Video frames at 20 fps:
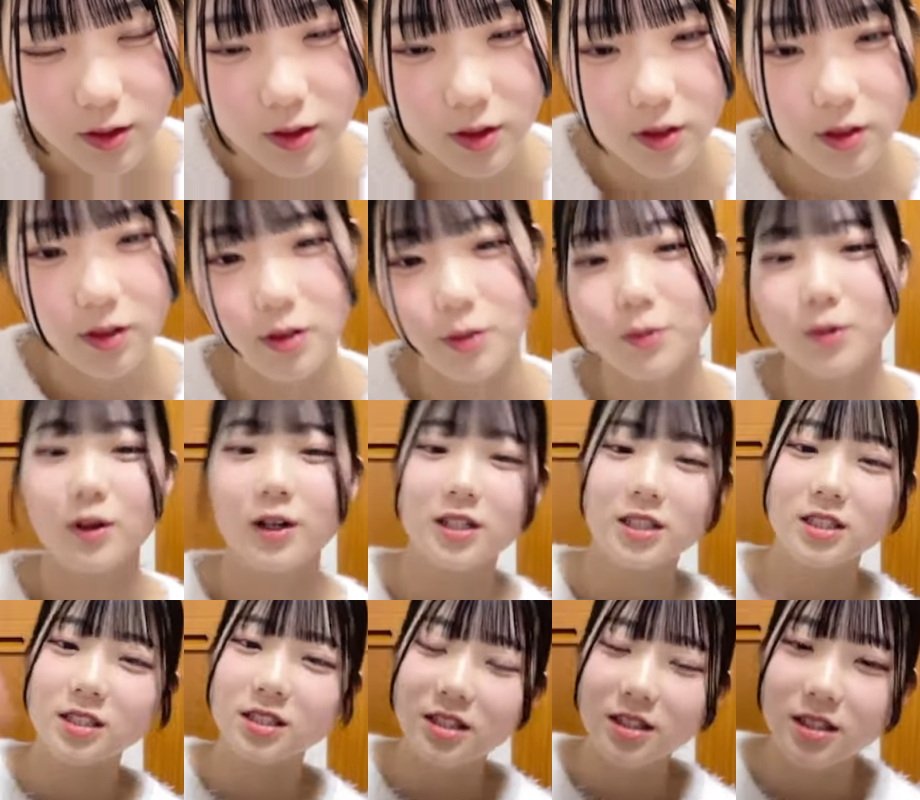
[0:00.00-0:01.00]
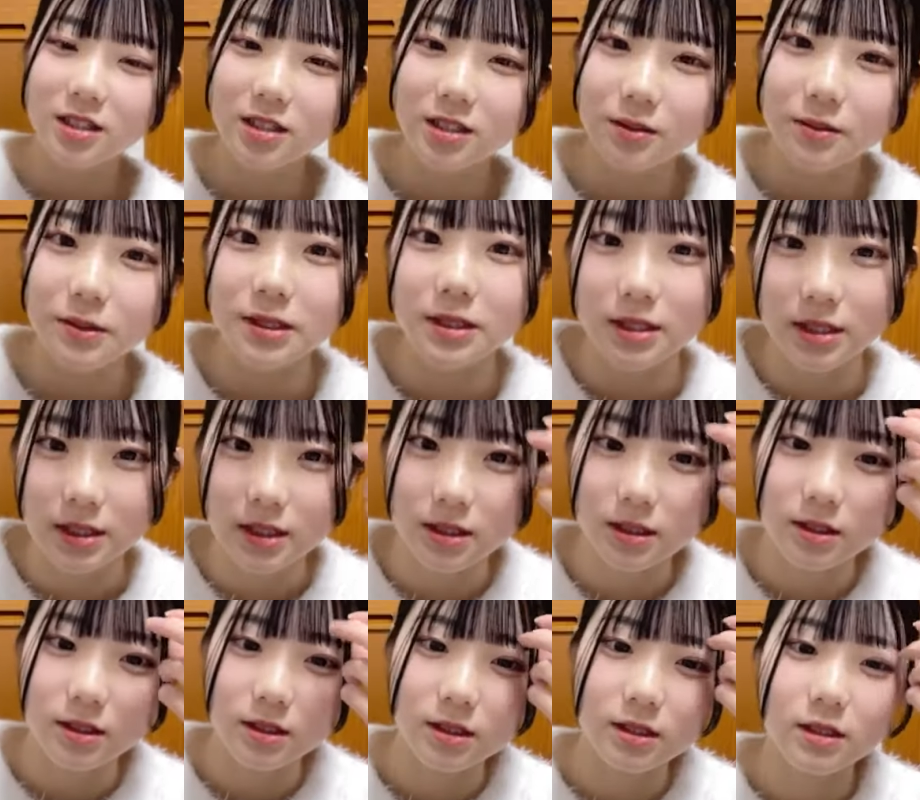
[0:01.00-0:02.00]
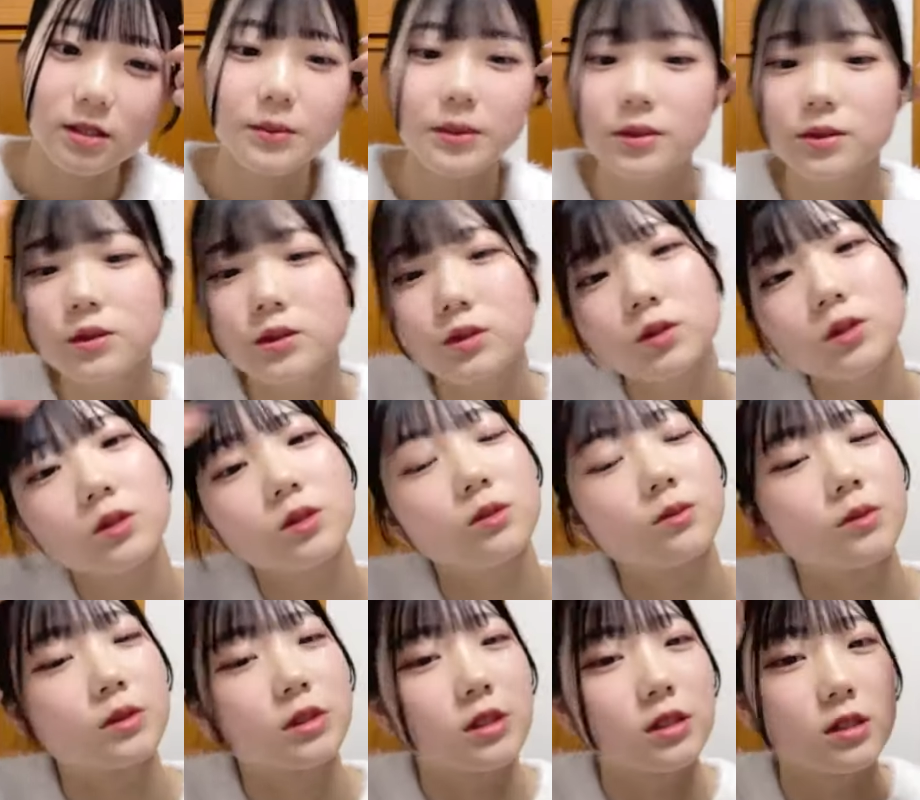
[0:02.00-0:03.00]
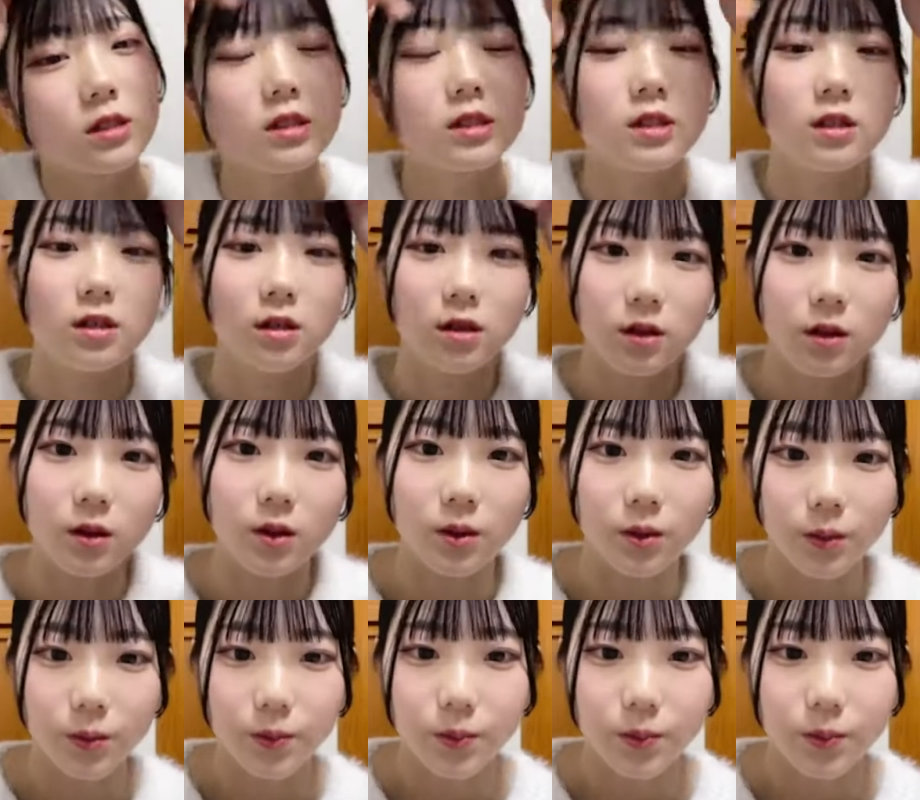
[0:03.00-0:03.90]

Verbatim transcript: なんかもう端から端までさ津波の注意報も出てたから